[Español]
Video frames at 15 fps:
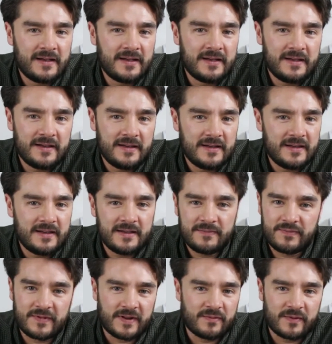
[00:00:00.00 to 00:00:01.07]
Y
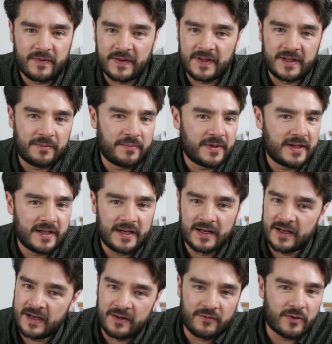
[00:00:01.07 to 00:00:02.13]
pues es muy fácil, te
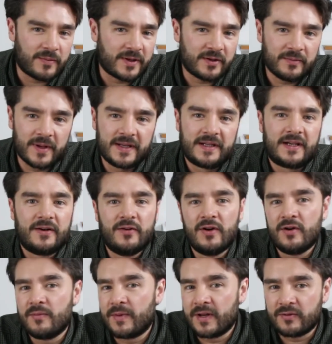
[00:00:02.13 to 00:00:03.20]
piden la información básica, ¿no?
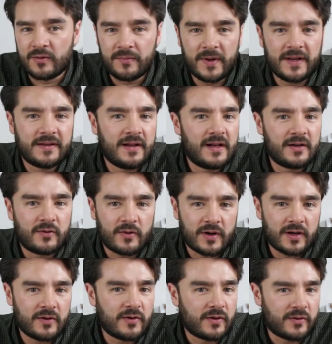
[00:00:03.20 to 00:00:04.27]
El nombre de tu empresa, el
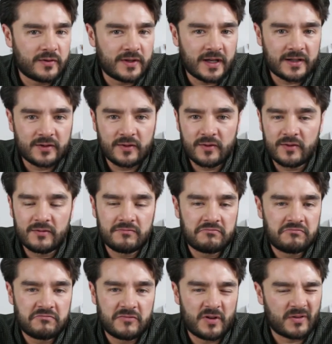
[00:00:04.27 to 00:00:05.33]
correo de contacto,
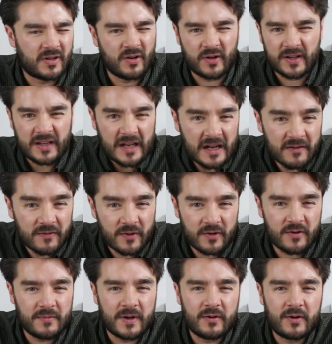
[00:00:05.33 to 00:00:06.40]
creo que teléfono,
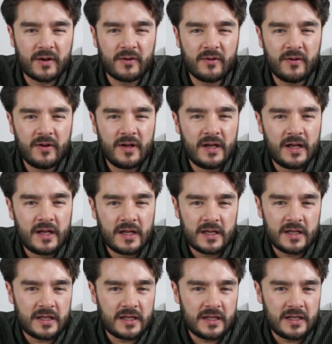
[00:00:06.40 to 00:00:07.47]
no me acuerdo,
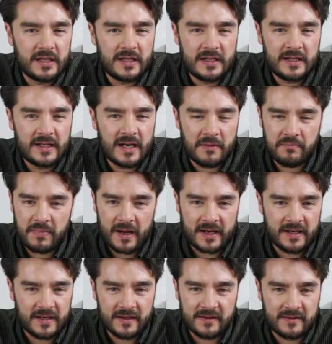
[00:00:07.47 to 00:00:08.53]
y la
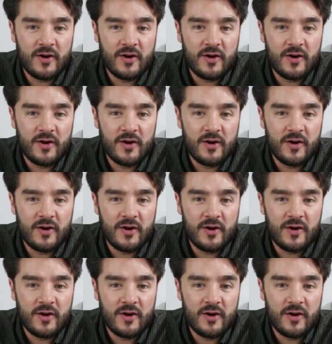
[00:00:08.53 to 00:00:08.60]
página.